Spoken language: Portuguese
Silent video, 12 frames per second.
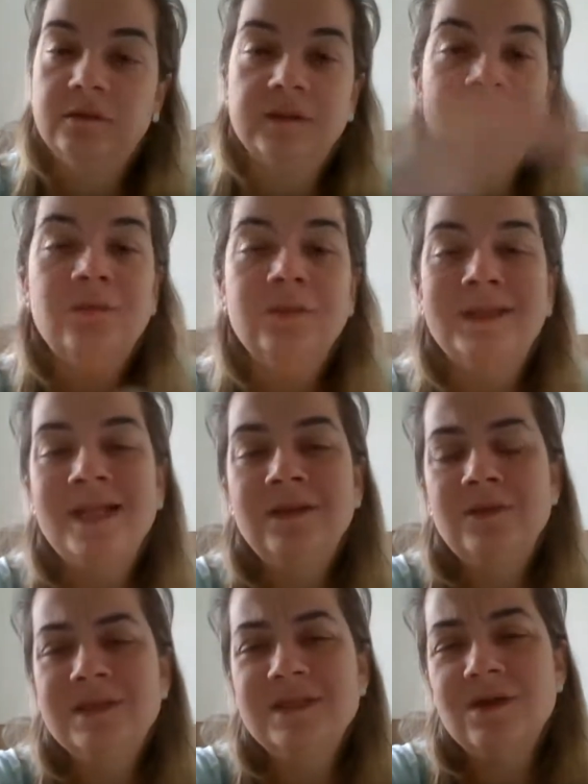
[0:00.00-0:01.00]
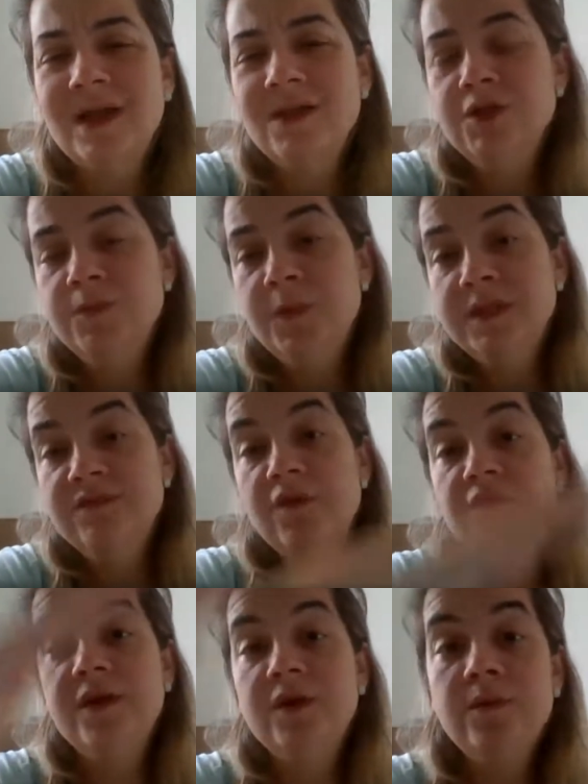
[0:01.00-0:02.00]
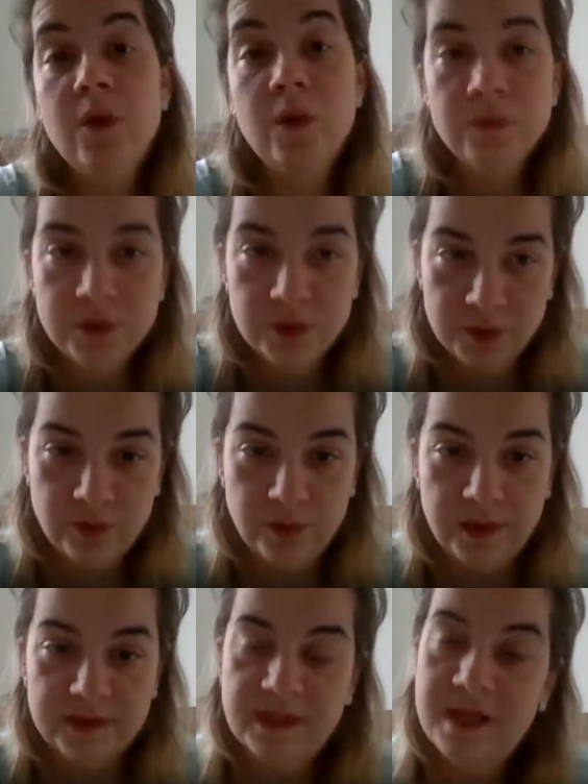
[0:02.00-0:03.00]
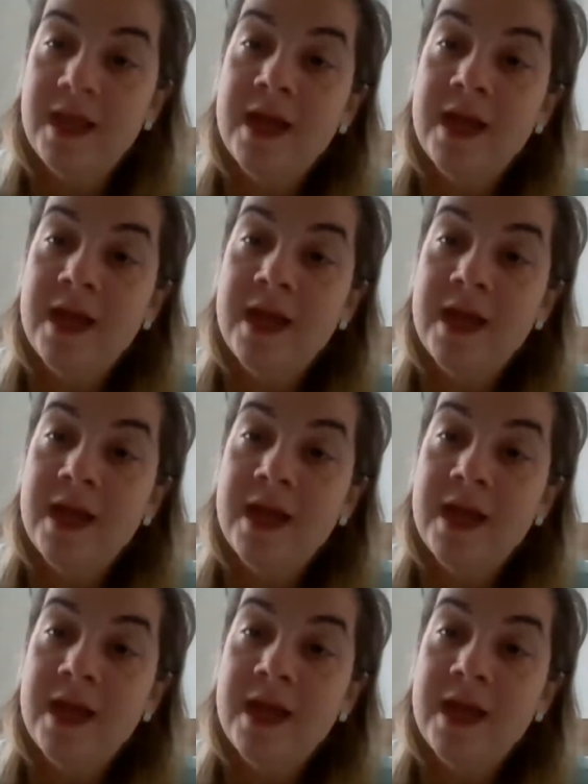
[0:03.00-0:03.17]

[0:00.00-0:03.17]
Então, dentro de salgado, a gente pode desenvolver um monte de coisa.